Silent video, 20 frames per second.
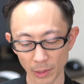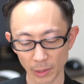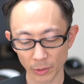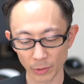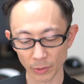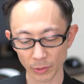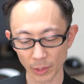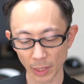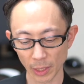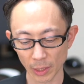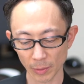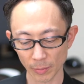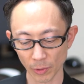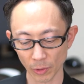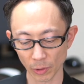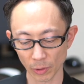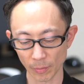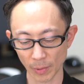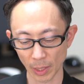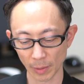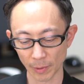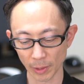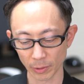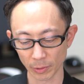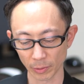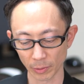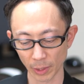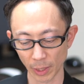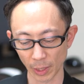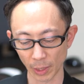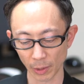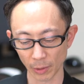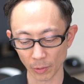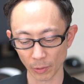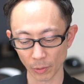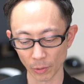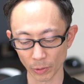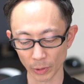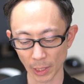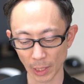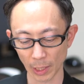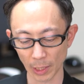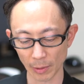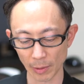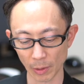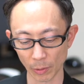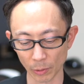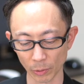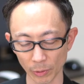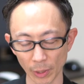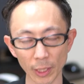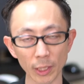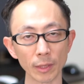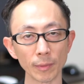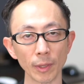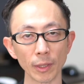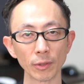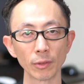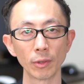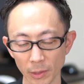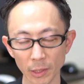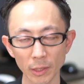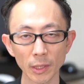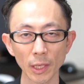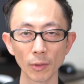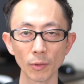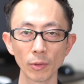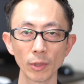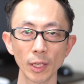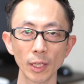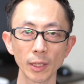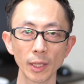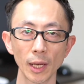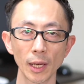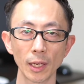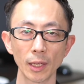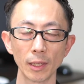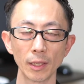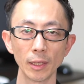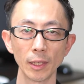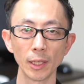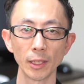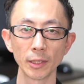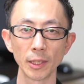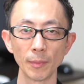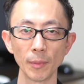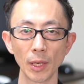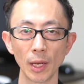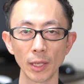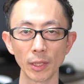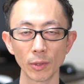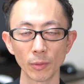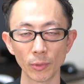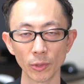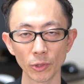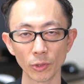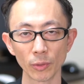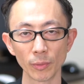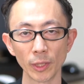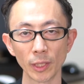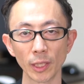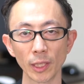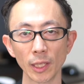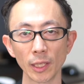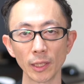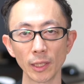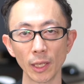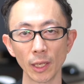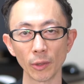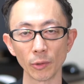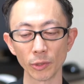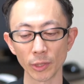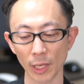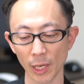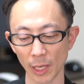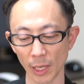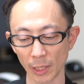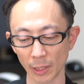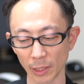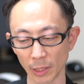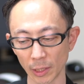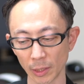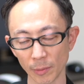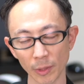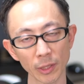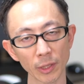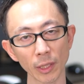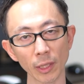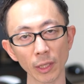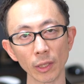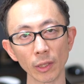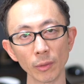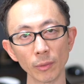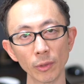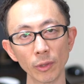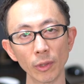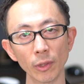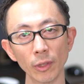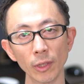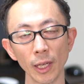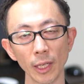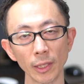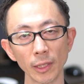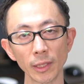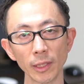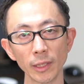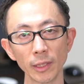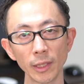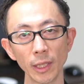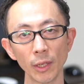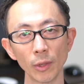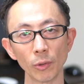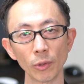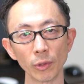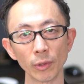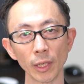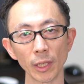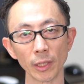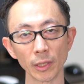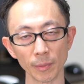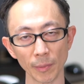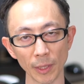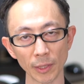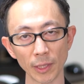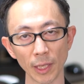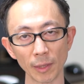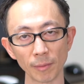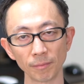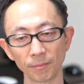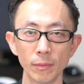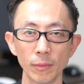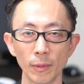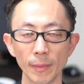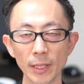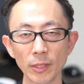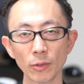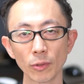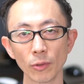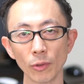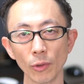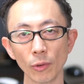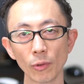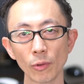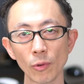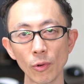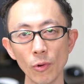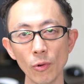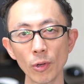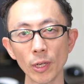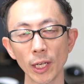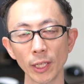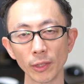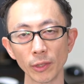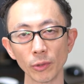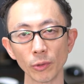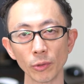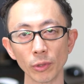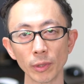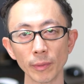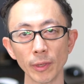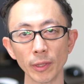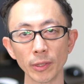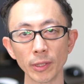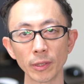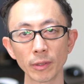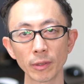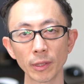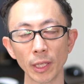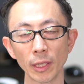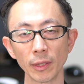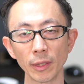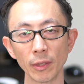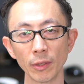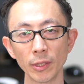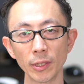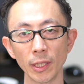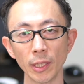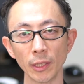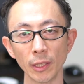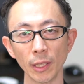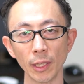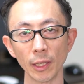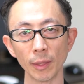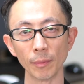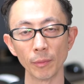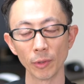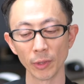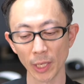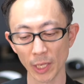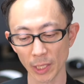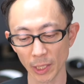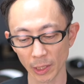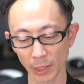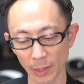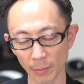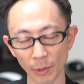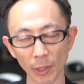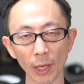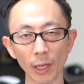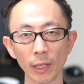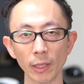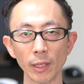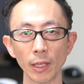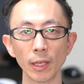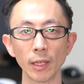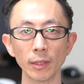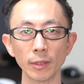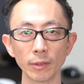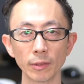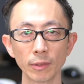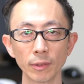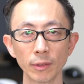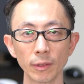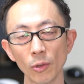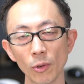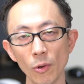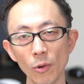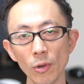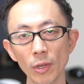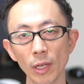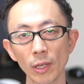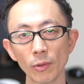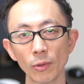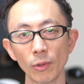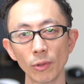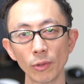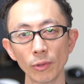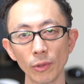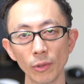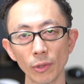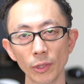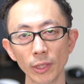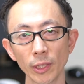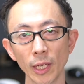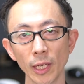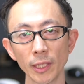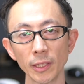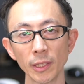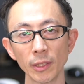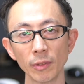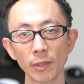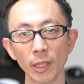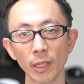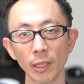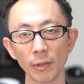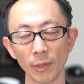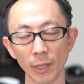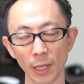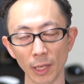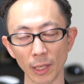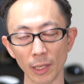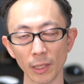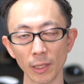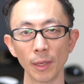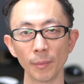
依存されても困りますのでご参加はお断りします実際この方セミナーにお申し込みいただいてお支払いいただきましたけれども返金してお断りしましたもうまずこの効果っていう言葉を使ってる時点でもう何やっても結果出ないです効果効能を期待している方は